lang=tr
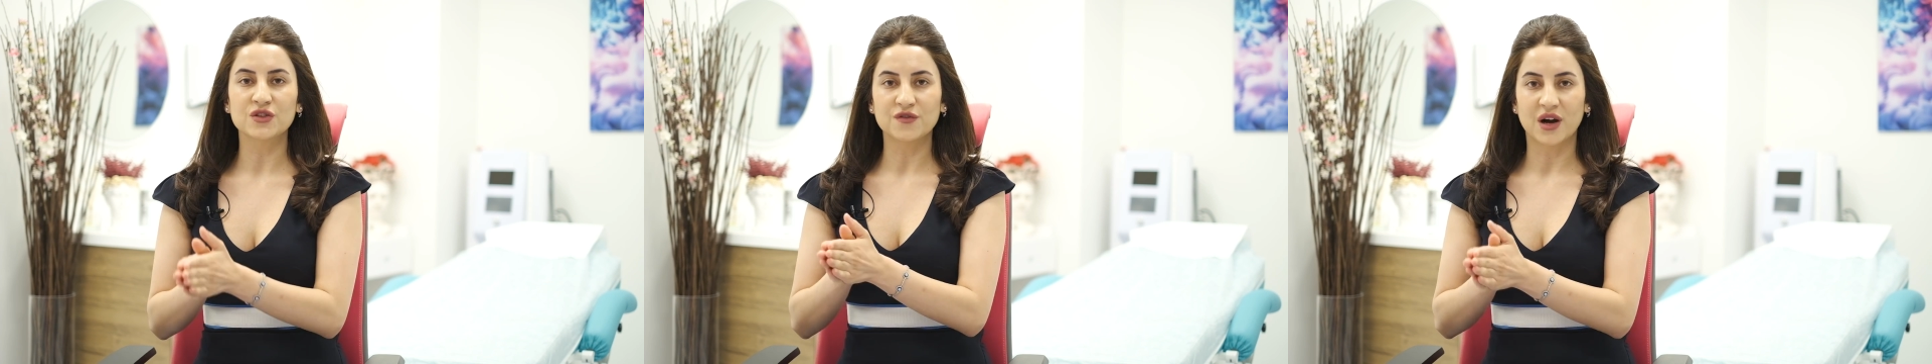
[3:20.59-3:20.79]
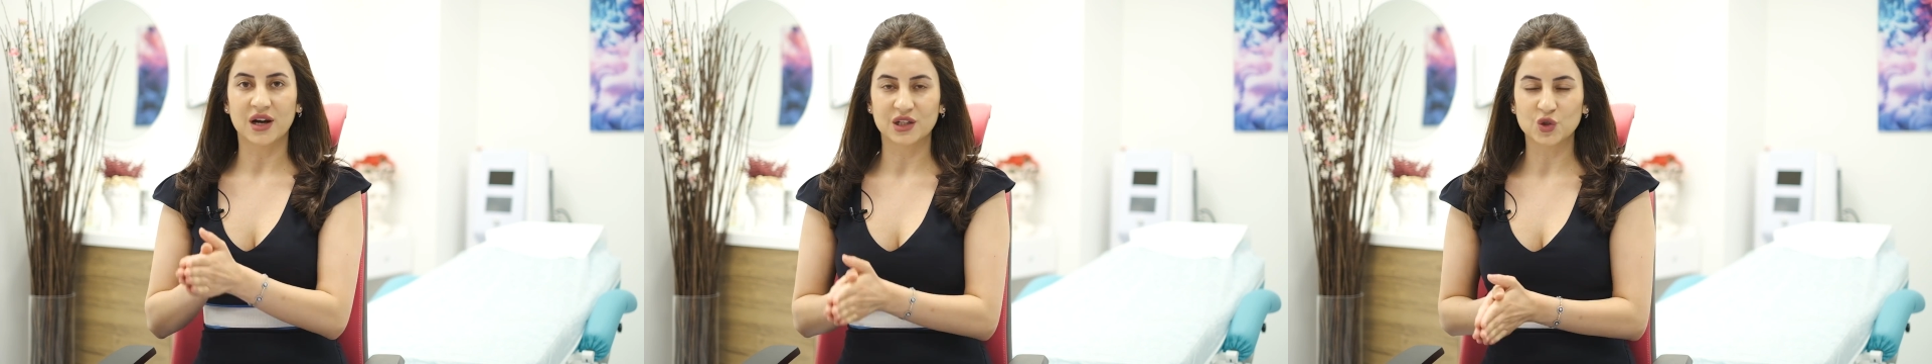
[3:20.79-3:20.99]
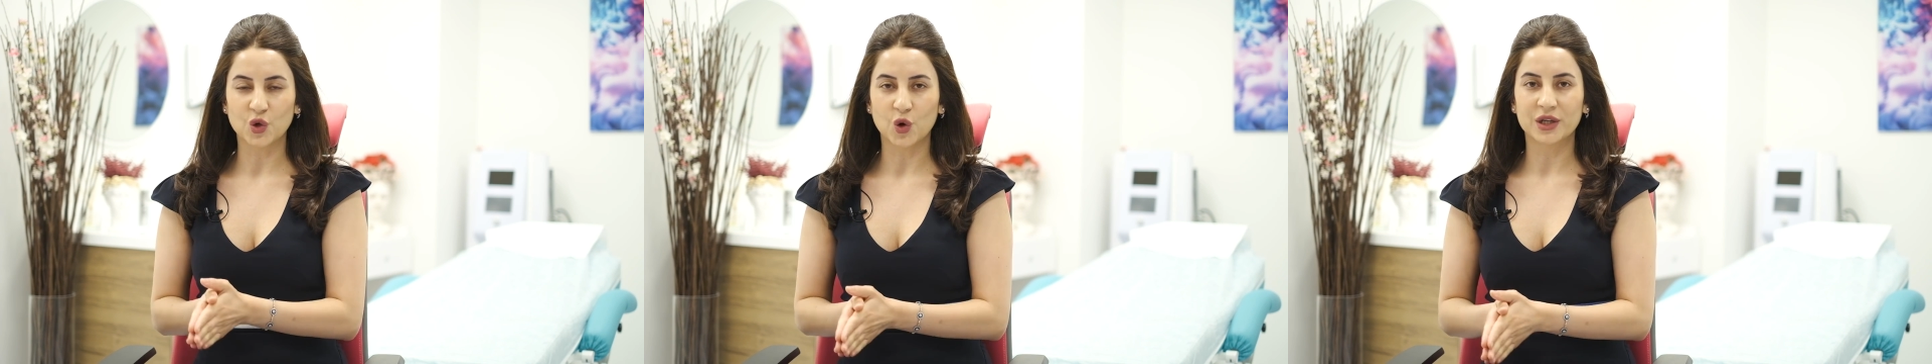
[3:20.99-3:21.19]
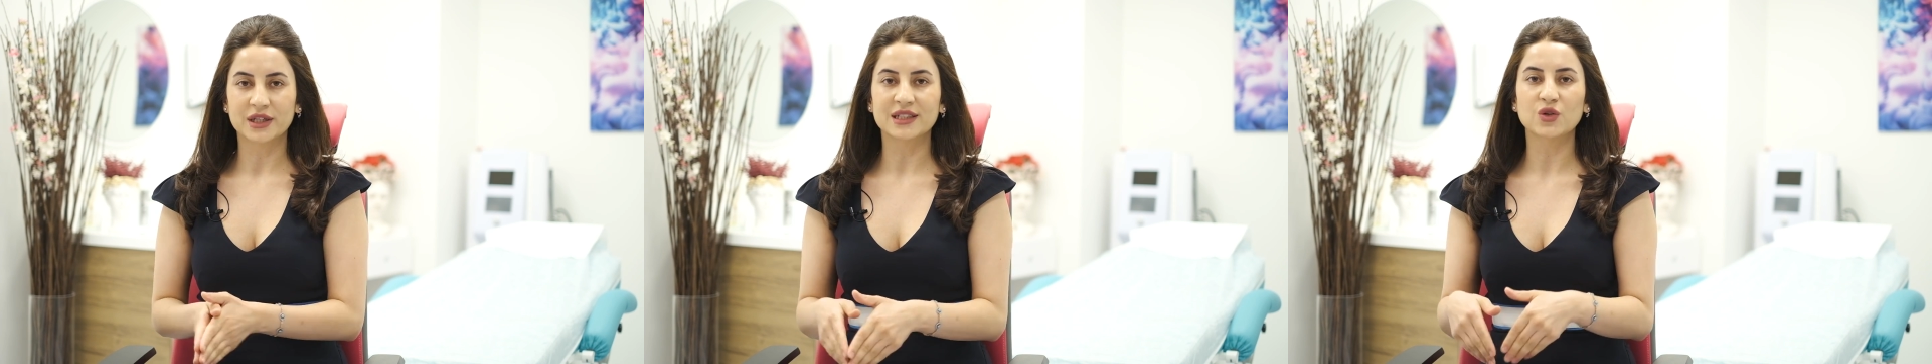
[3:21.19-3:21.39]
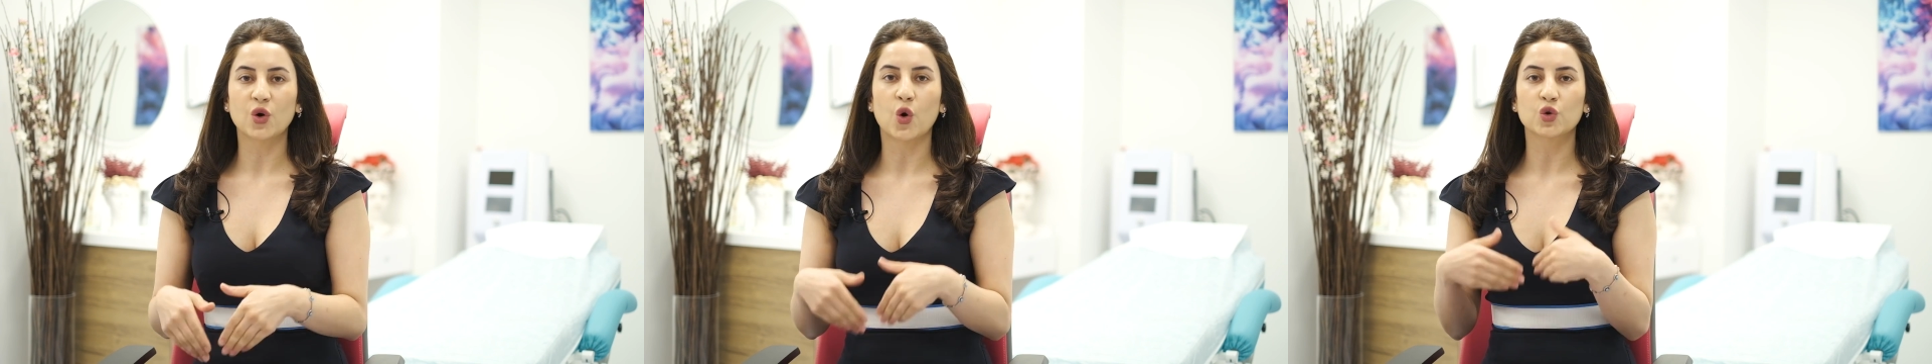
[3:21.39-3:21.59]

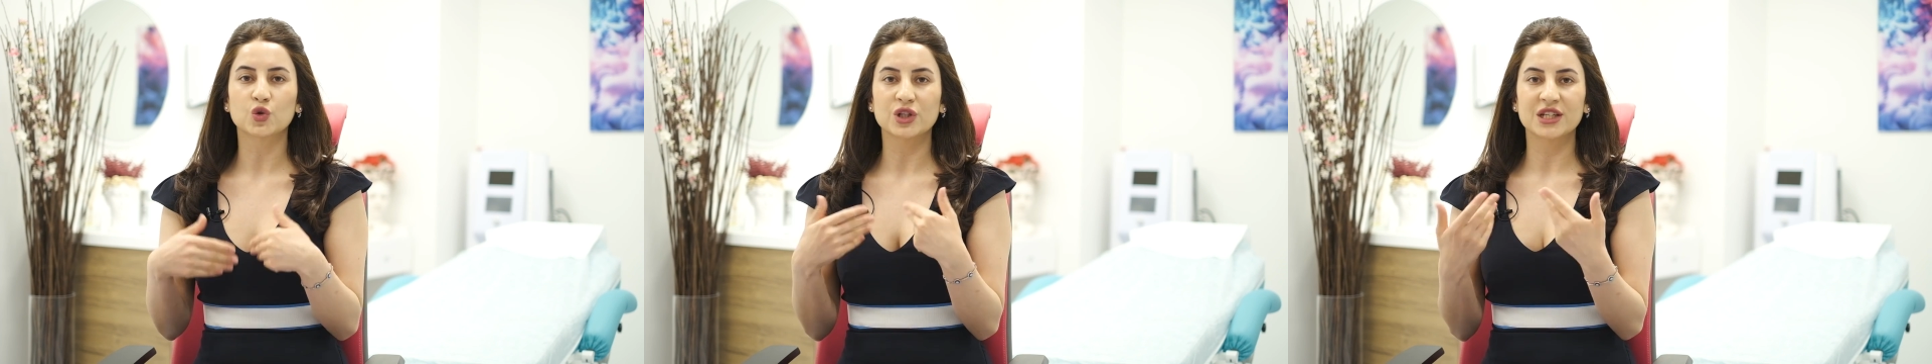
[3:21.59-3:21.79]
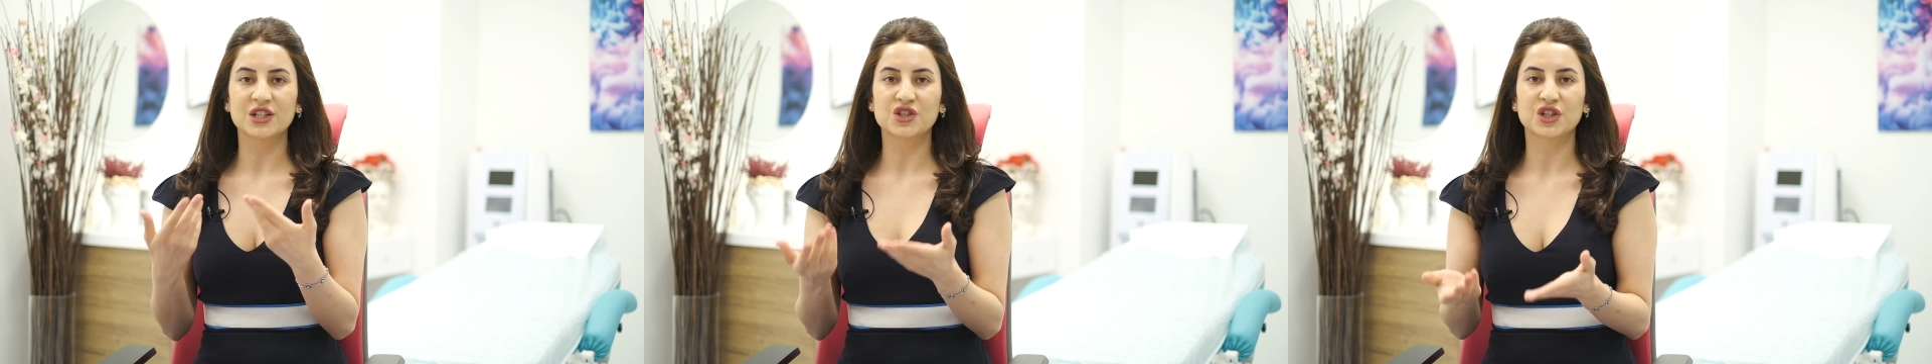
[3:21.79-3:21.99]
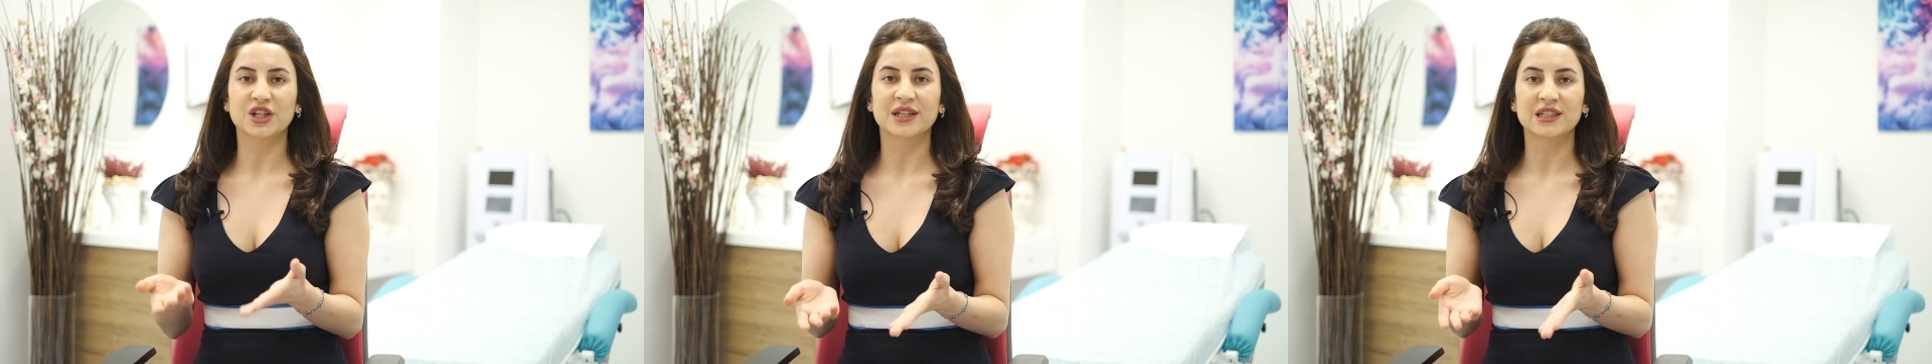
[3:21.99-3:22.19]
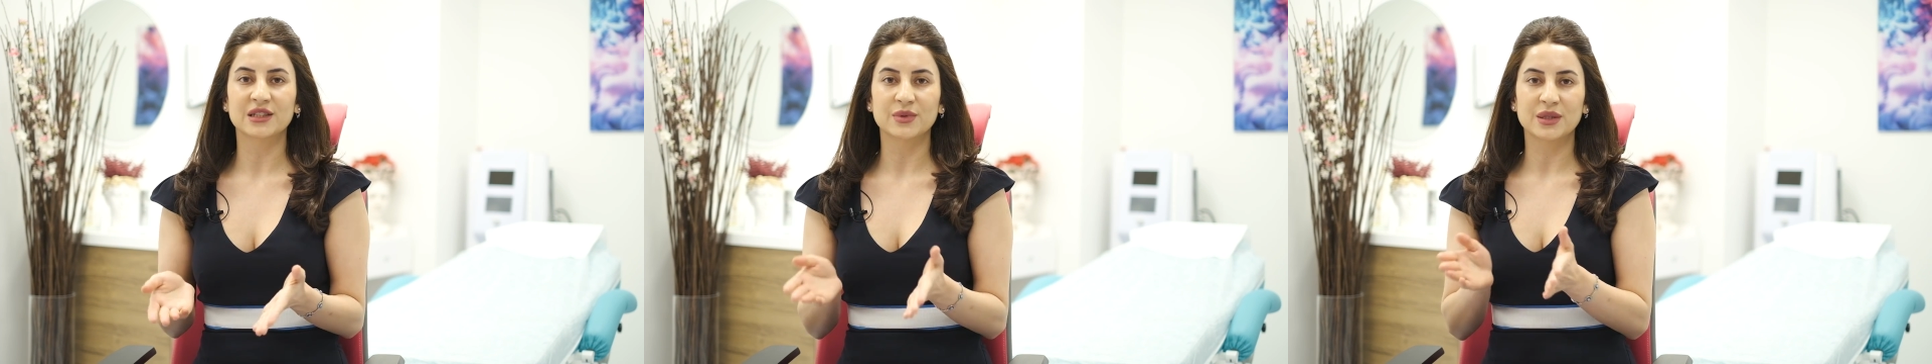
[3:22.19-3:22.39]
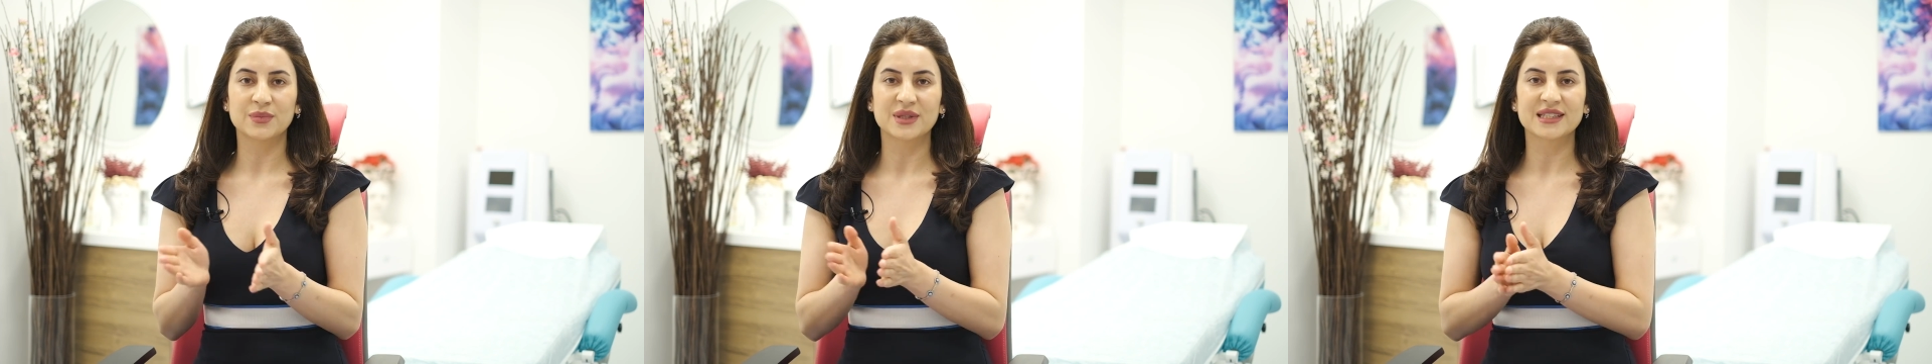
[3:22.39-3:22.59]
faktörlerin ortaya
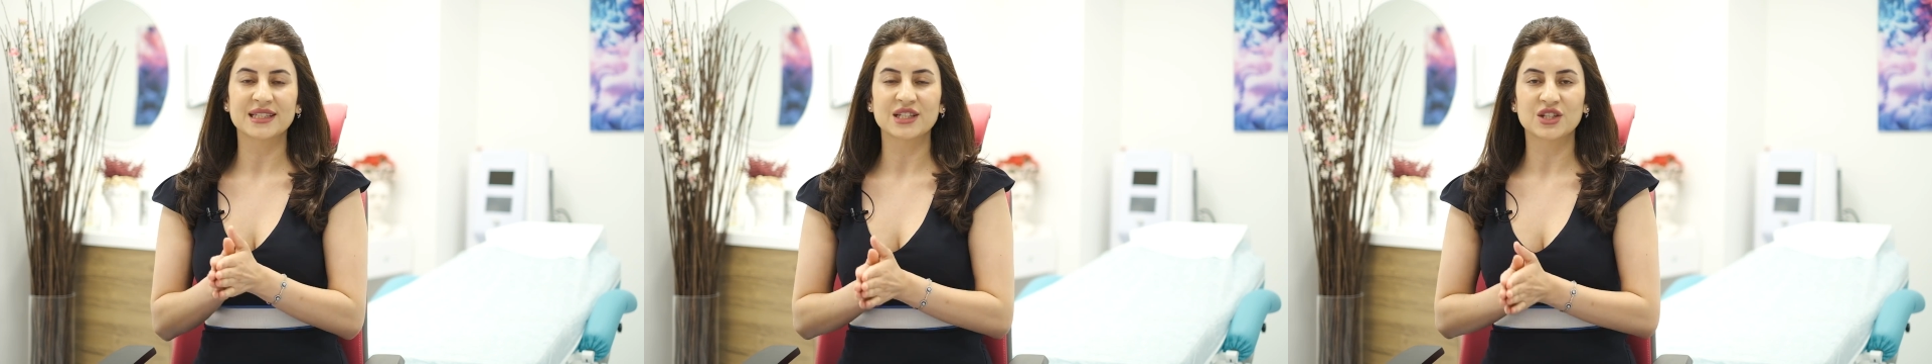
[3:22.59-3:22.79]
çıkarılabilmesi